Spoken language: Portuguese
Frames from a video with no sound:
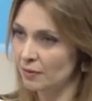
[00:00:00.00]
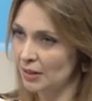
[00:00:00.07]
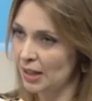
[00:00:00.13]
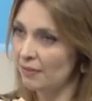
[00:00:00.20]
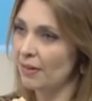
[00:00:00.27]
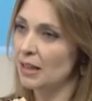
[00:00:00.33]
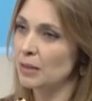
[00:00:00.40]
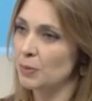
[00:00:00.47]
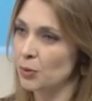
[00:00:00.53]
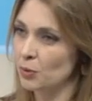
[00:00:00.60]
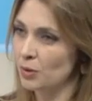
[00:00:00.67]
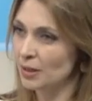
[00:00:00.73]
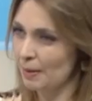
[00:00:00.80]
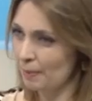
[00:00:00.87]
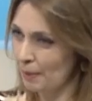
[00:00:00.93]
levar as
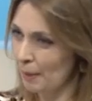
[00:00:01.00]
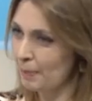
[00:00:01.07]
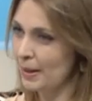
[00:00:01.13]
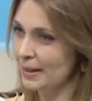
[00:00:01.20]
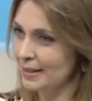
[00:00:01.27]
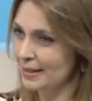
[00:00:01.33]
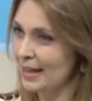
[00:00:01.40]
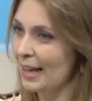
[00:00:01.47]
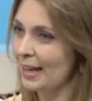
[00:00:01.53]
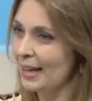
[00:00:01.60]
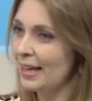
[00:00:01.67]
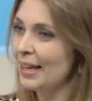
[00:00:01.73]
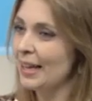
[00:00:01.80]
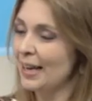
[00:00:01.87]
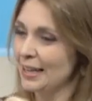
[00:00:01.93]
pessoas a, a pensar
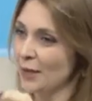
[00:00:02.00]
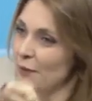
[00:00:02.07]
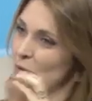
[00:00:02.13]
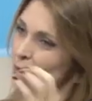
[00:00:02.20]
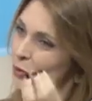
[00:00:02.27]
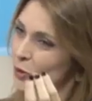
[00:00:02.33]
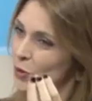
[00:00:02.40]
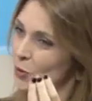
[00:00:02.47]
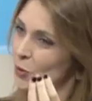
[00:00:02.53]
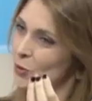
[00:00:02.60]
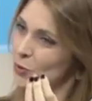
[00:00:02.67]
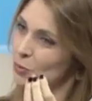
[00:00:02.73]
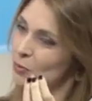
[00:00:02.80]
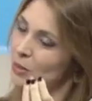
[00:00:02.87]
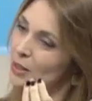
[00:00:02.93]
nessa fissura de
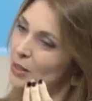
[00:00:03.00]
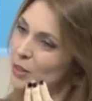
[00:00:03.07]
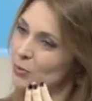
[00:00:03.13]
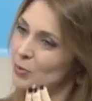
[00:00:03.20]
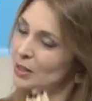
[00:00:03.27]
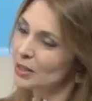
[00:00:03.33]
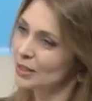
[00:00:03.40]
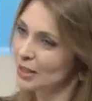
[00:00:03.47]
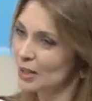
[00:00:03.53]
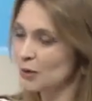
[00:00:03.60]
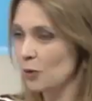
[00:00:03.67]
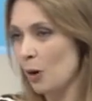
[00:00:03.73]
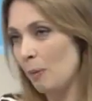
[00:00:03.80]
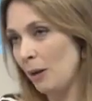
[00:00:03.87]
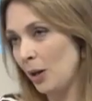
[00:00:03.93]
consumismo e se
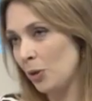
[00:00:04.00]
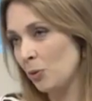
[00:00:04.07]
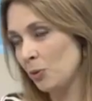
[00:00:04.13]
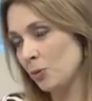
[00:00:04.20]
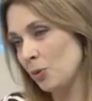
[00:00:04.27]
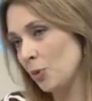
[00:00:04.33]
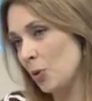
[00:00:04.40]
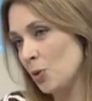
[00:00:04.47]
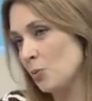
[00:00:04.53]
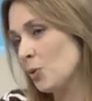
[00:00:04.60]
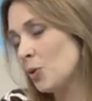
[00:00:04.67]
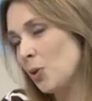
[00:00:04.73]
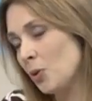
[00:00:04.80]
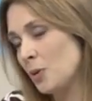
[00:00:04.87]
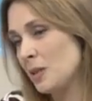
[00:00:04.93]
transformar num, num
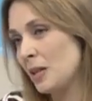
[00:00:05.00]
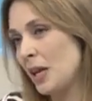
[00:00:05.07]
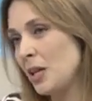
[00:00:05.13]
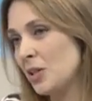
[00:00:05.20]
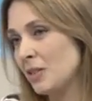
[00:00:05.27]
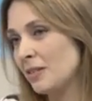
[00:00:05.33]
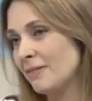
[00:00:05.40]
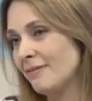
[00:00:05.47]
consumidor consciente?